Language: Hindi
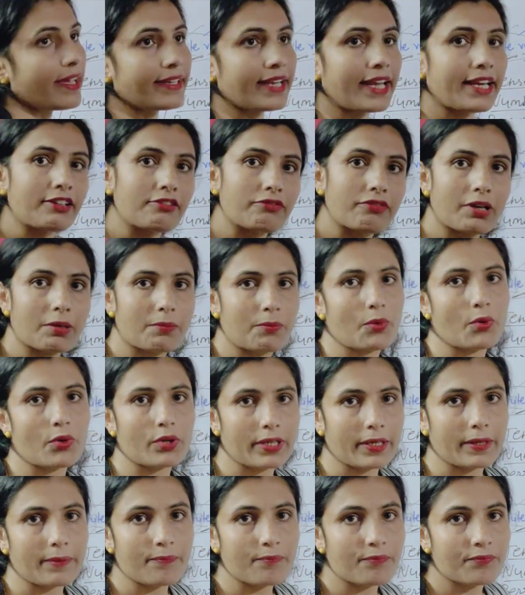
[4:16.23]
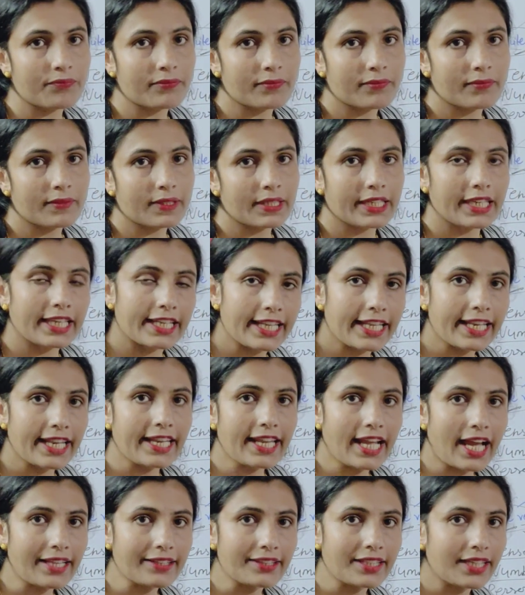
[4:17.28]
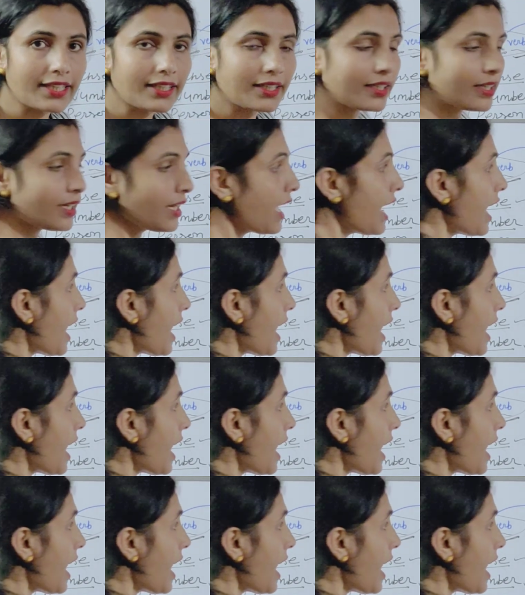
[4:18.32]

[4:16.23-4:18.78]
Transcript: फाइनाइट वर्ब होगी क्लियर है यहाँ तक